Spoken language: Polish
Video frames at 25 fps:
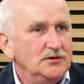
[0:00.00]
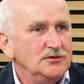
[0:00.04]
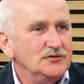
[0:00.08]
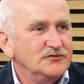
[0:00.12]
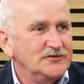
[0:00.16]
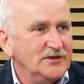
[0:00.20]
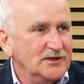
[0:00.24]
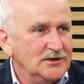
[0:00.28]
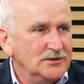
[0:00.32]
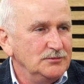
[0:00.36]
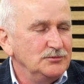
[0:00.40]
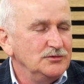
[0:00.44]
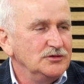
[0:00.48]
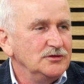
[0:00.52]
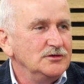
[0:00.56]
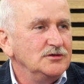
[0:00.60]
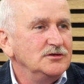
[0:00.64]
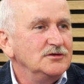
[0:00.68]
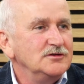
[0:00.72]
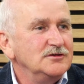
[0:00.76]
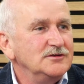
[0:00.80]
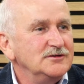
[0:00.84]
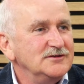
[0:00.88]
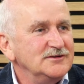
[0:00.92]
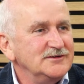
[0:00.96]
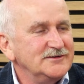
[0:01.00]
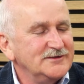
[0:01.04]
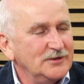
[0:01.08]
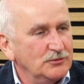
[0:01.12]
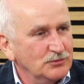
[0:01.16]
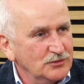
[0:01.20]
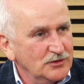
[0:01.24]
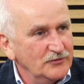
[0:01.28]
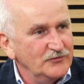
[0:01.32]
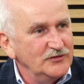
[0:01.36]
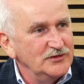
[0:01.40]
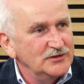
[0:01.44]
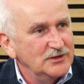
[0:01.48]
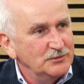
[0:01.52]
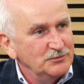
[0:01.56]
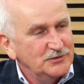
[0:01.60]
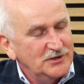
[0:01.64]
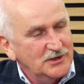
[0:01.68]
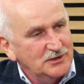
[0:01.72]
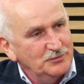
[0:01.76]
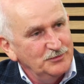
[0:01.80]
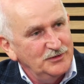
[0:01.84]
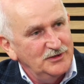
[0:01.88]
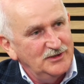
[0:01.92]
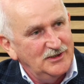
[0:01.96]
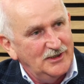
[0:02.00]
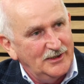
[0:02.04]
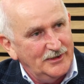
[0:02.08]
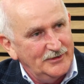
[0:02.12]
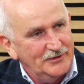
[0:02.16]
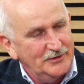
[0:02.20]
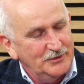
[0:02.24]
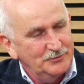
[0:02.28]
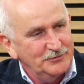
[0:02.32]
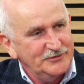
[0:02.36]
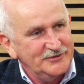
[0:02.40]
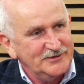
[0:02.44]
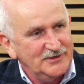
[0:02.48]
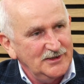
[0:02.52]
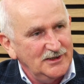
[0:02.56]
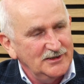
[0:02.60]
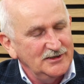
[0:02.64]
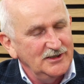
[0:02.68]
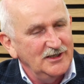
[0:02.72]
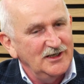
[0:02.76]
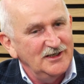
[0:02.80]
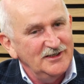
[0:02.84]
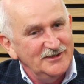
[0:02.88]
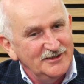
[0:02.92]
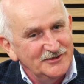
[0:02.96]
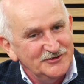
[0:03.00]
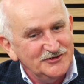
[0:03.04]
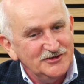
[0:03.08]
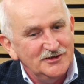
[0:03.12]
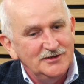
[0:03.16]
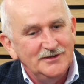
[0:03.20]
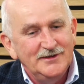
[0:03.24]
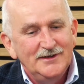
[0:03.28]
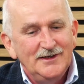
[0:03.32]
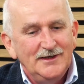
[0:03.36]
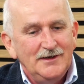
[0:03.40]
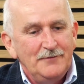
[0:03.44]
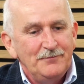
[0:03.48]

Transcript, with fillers: już takim całkowitym terminalnym stanie, ale jeżeli